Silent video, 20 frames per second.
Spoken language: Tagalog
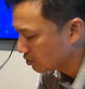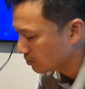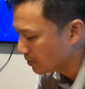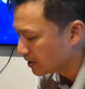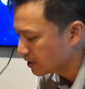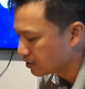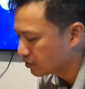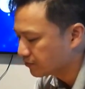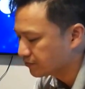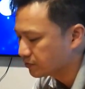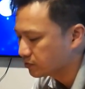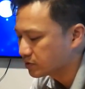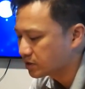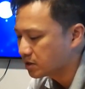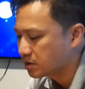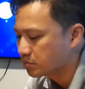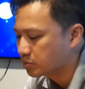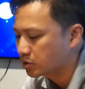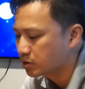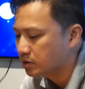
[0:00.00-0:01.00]
microphone
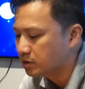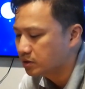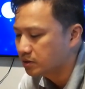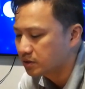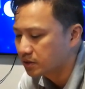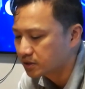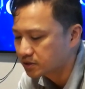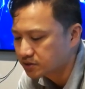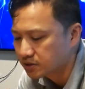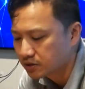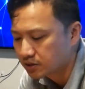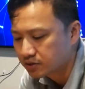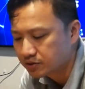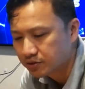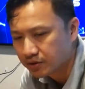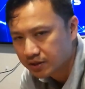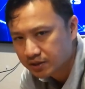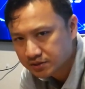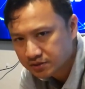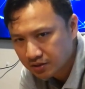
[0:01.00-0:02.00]
cable, XLR
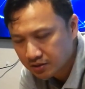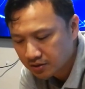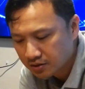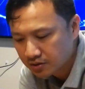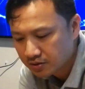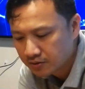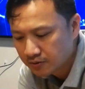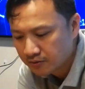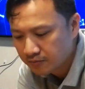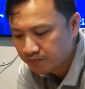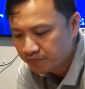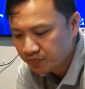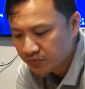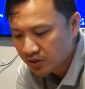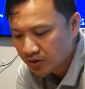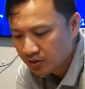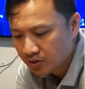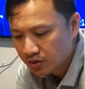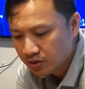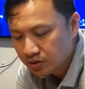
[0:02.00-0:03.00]
to XLR,
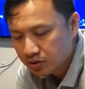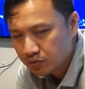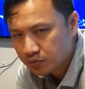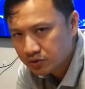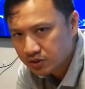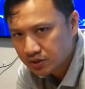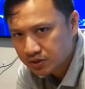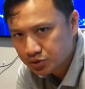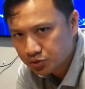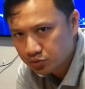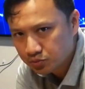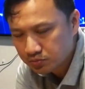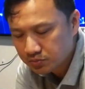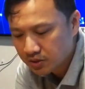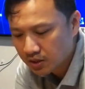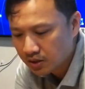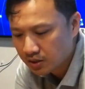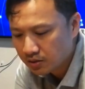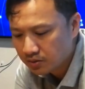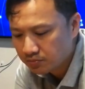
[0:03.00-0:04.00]
you would assume
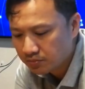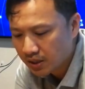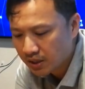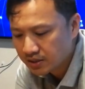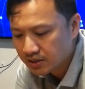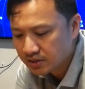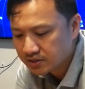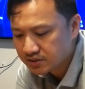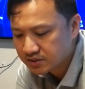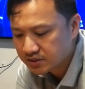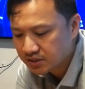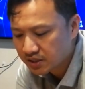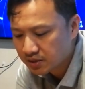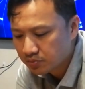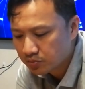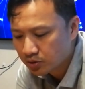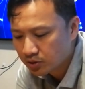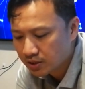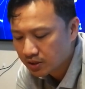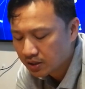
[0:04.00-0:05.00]
na balanced
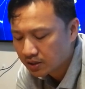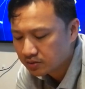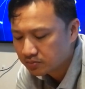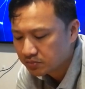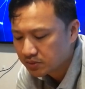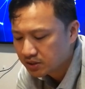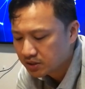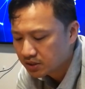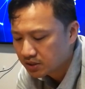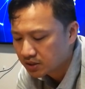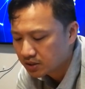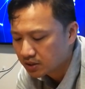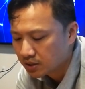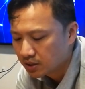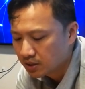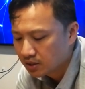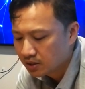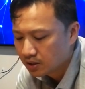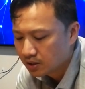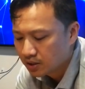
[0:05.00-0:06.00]
cable yan. Meaning,
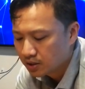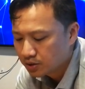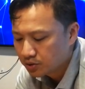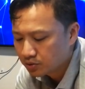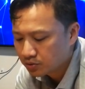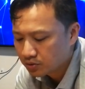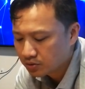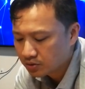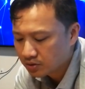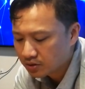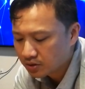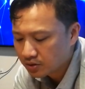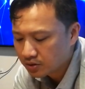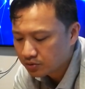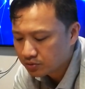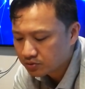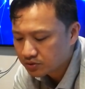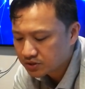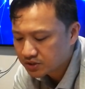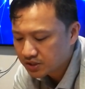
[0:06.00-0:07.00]
yung,
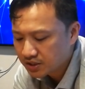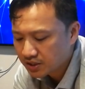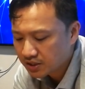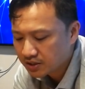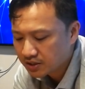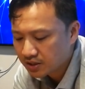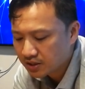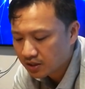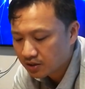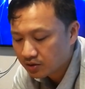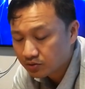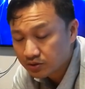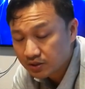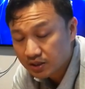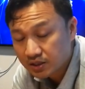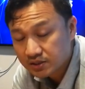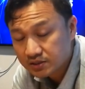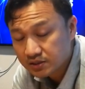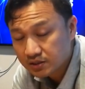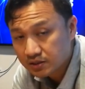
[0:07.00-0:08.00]
yung shield na
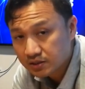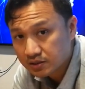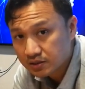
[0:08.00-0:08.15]
connect sa